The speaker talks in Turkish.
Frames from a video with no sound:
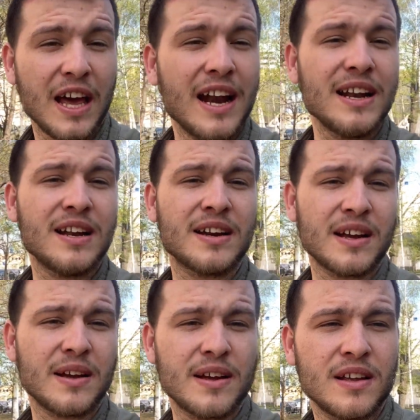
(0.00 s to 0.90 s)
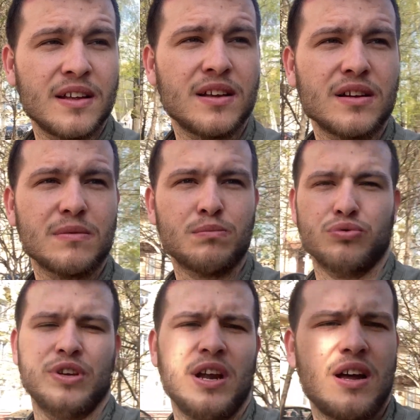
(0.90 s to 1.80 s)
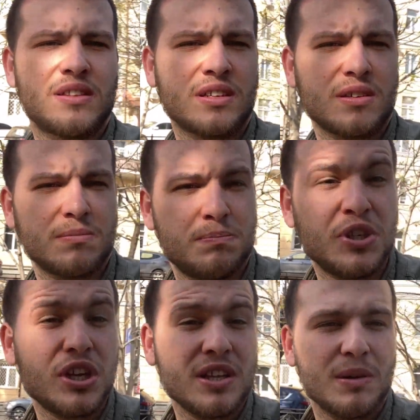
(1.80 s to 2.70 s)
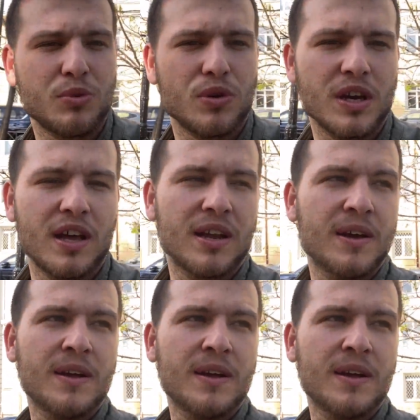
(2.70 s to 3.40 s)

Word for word: yerlileri bunlara artık bir şey demiyor. Yani